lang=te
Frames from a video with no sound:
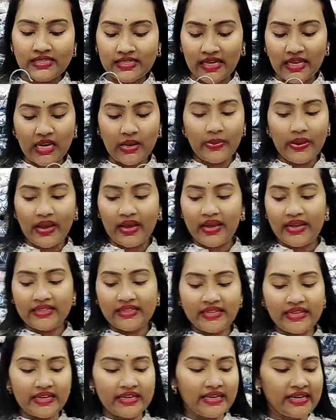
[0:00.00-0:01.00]
చాలా బాగా
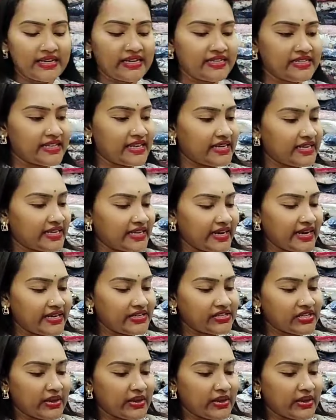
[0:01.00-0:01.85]
అయితే కనుక డిజైన్ క్రియేట్